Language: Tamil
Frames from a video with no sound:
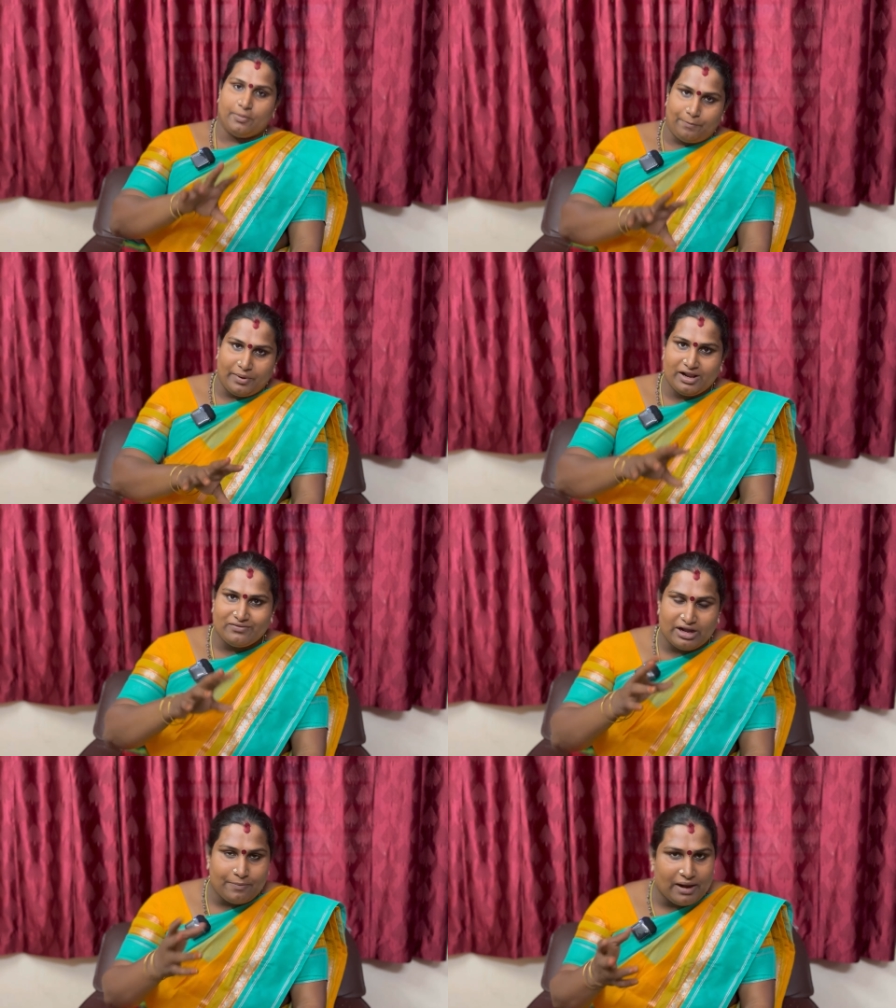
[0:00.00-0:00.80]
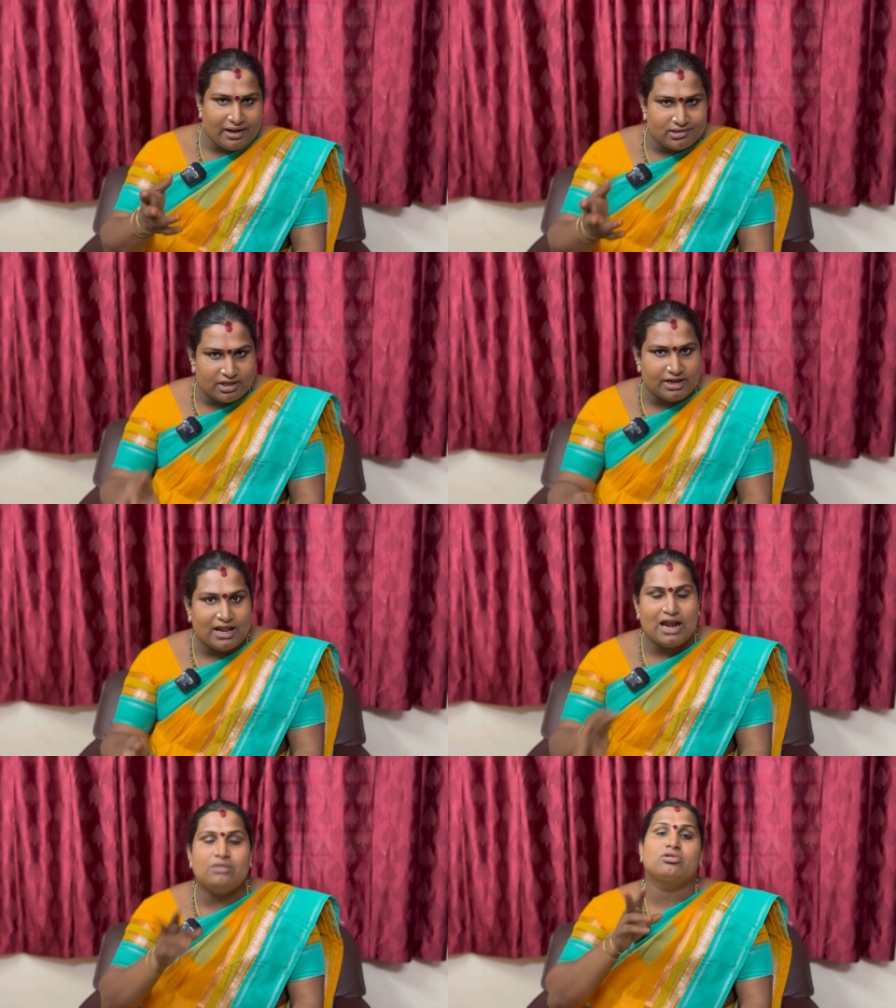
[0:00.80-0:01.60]
எப்படி வழிபாடு
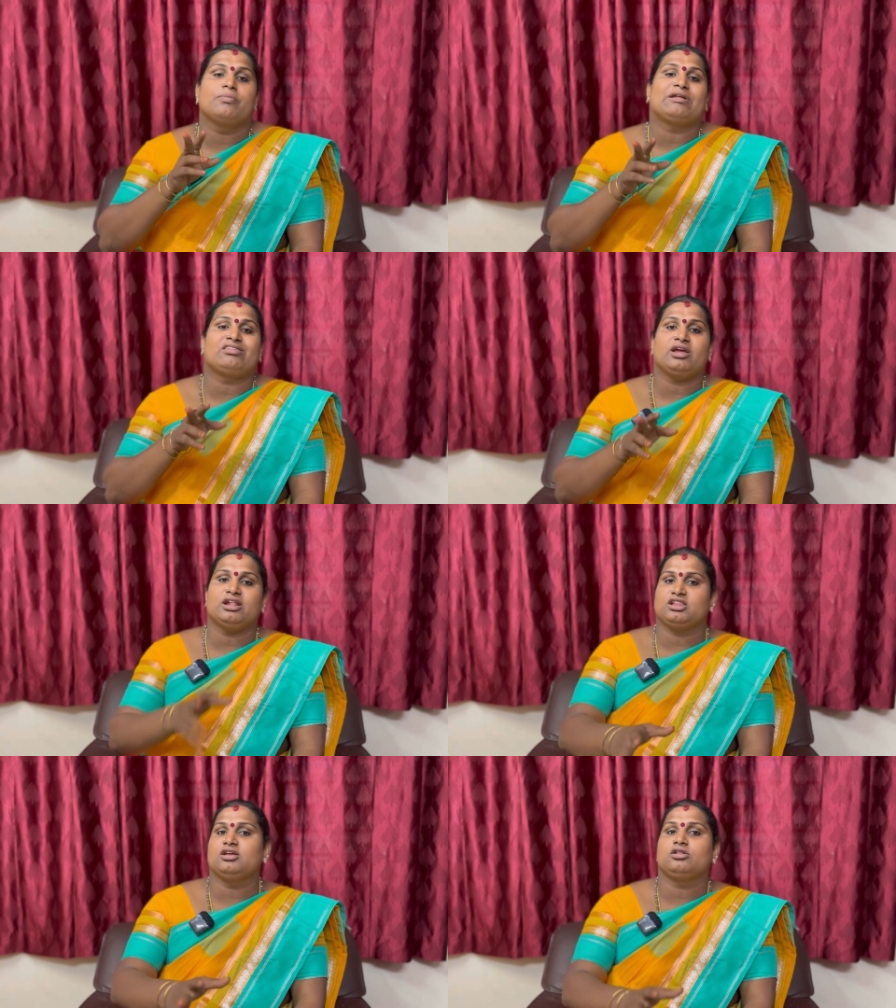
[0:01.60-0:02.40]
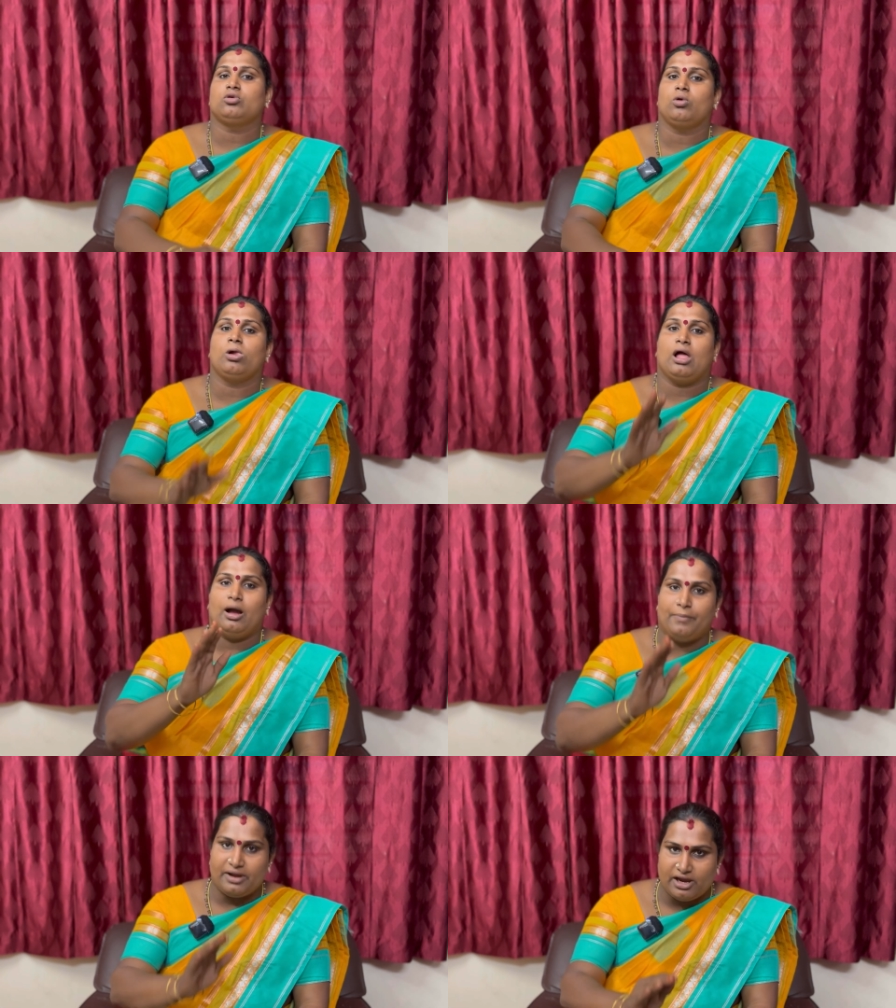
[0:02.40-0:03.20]
செய்தால் நம்மளோட பிரச்சனைகள் தீர்த்துக்கும்
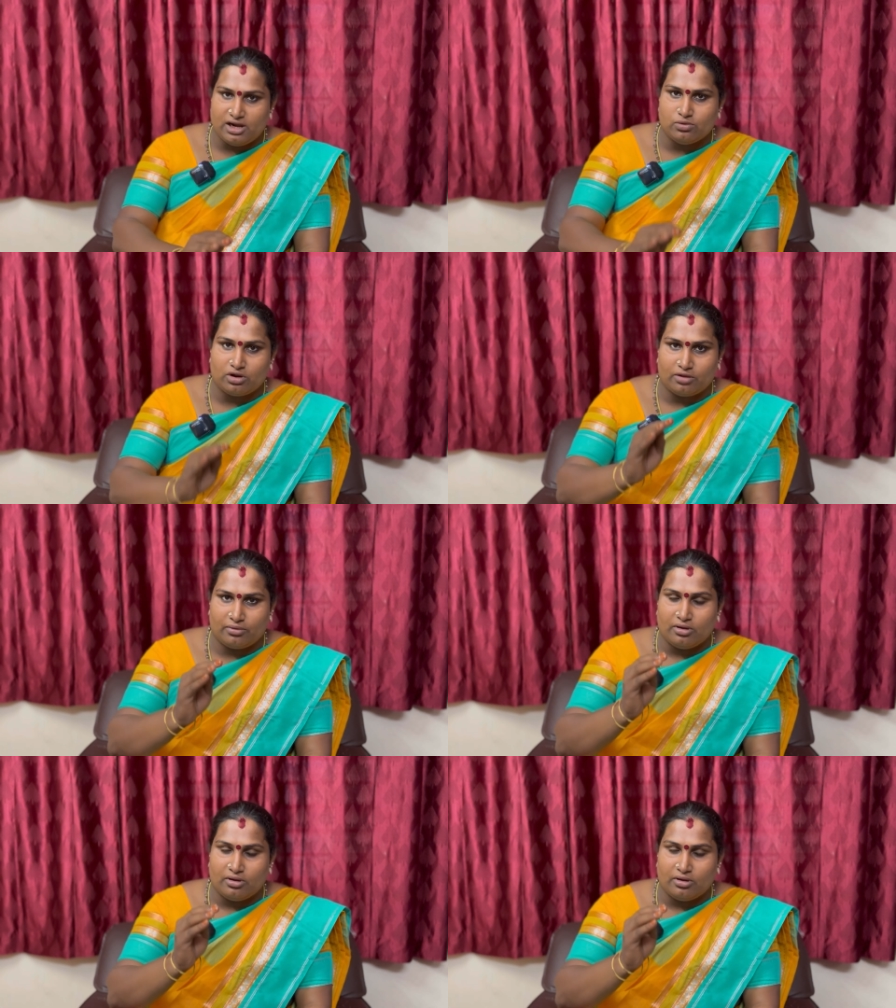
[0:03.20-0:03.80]
அப்படின்னு ஒரு